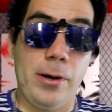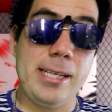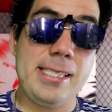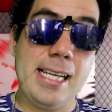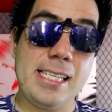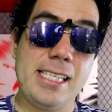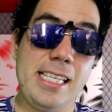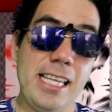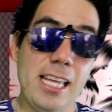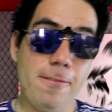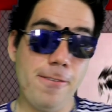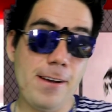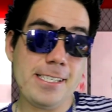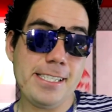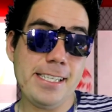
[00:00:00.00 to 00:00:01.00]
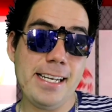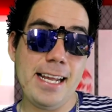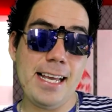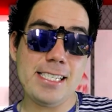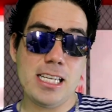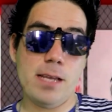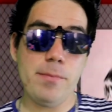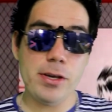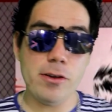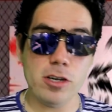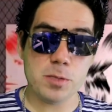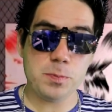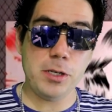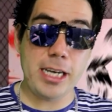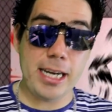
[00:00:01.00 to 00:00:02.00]
Pues así de fácil es
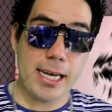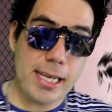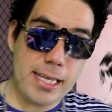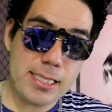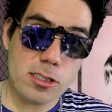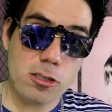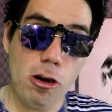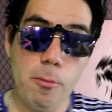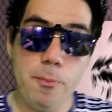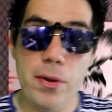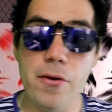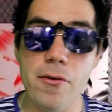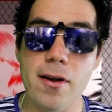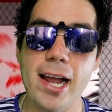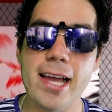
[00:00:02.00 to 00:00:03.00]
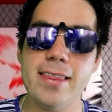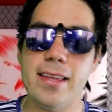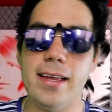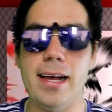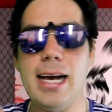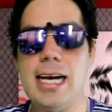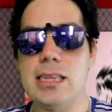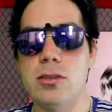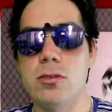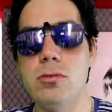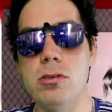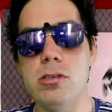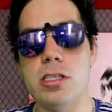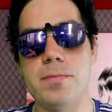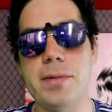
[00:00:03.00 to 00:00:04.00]
amigos ponerles copyright a
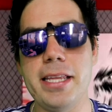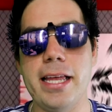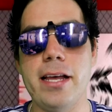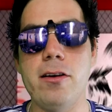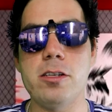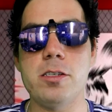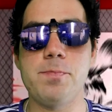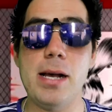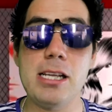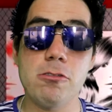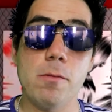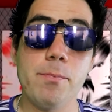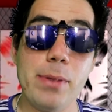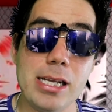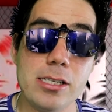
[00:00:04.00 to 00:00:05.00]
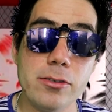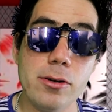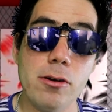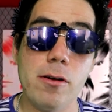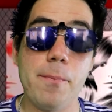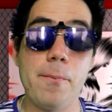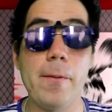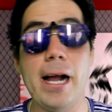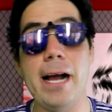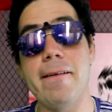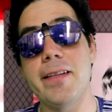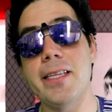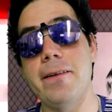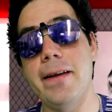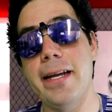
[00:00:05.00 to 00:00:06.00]
tus videos paso a paso, lo
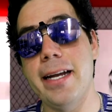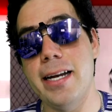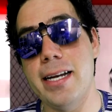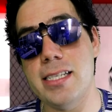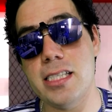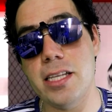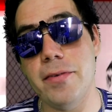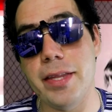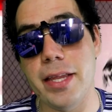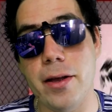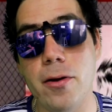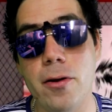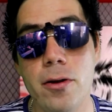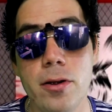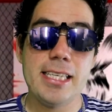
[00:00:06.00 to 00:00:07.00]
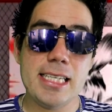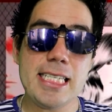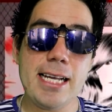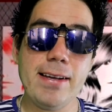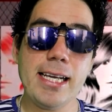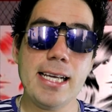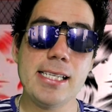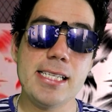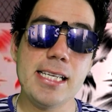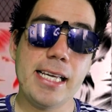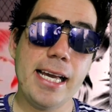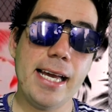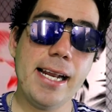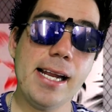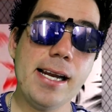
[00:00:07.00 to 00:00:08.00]
acaban de ver en este video. Ya saben que si
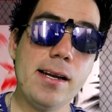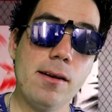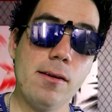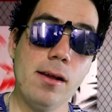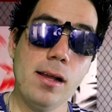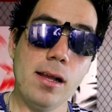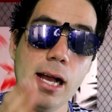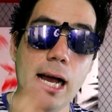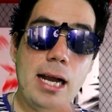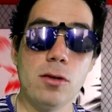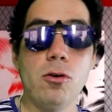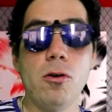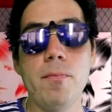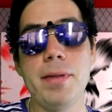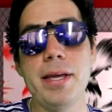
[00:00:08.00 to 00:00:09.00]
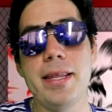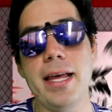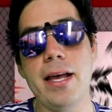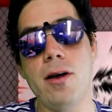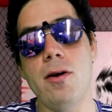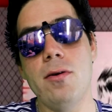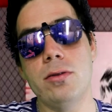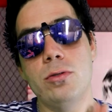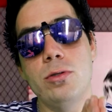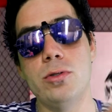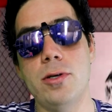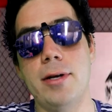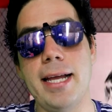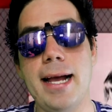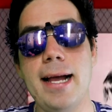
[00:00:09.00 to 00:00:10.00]
quieren algún video
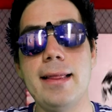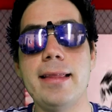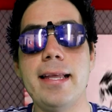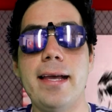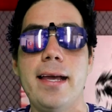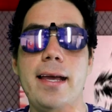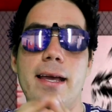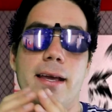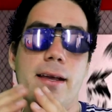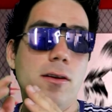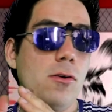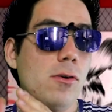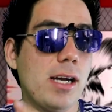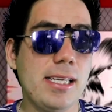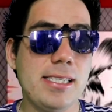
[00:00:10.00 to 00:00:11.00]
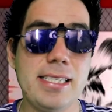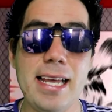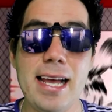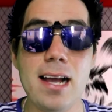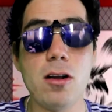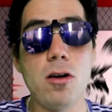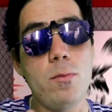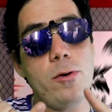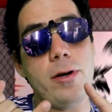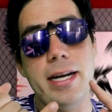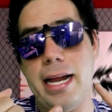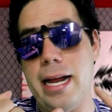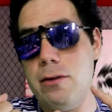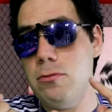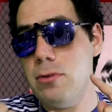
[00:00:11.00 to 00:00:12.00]
tutorial de lo que sea, cómo
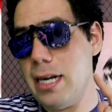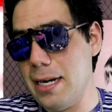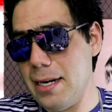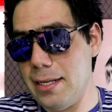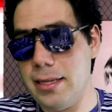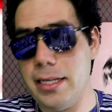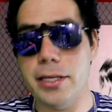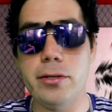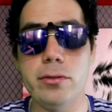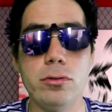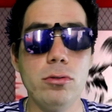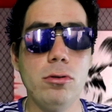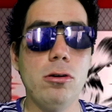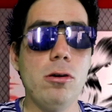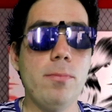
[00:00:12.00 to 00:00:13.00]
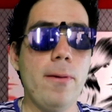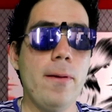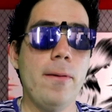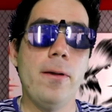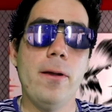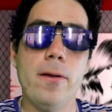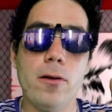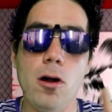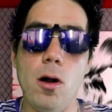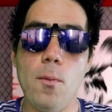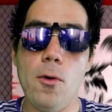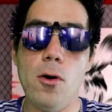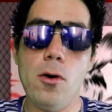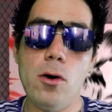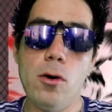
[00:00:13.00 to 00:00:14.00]
crear un canal de YouTube,
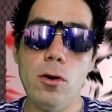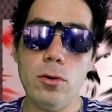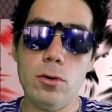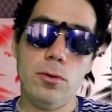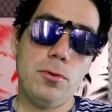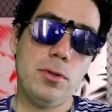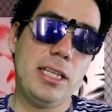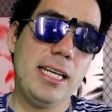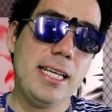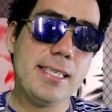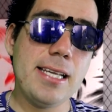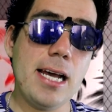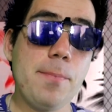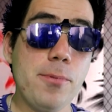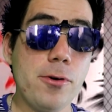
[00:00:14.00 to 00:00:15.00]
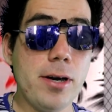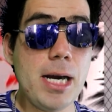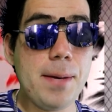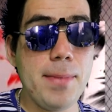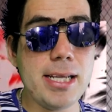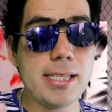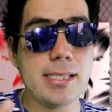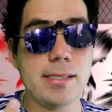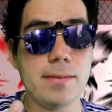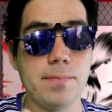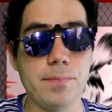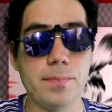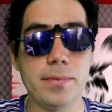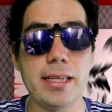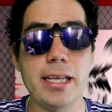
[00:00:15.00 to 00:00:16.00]
cómo utilizar programas
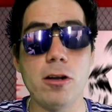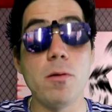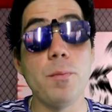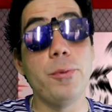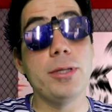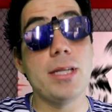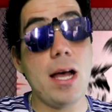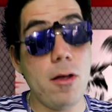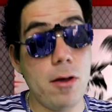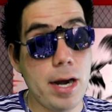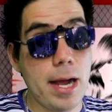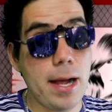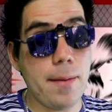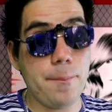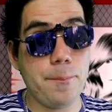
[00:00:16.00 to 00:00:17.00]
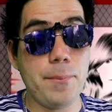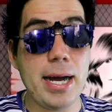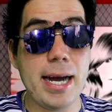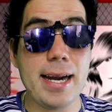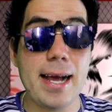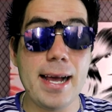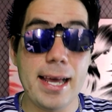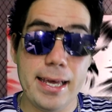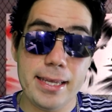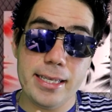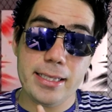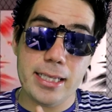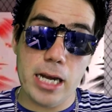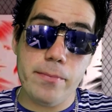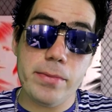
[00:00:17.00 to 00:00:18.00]
de computadora para
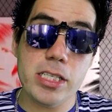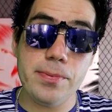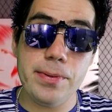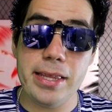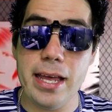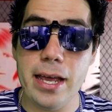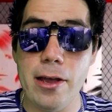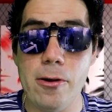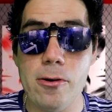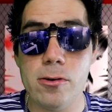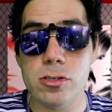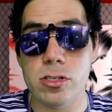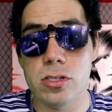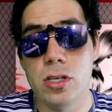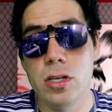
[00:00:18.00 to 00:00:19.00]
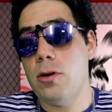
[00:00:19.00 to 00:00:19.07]
editar mis videos,